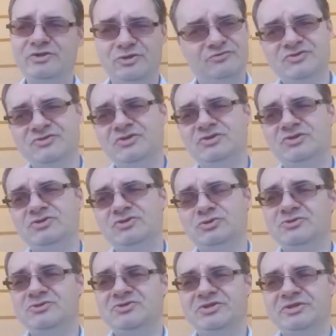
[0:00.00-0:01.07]
do wszystkich
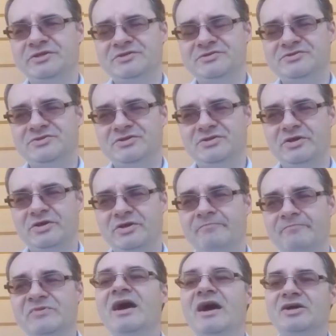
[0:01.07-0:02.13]
instytucji tradycyjnych,
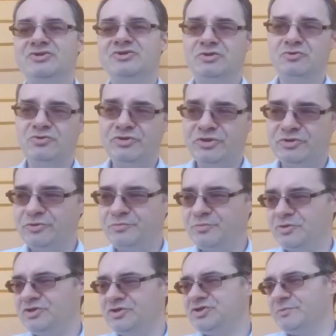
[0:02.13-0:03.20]
a szczególnie do
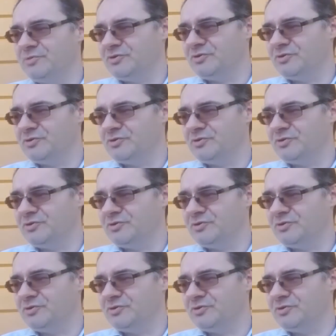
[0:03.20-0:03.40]
pojęcia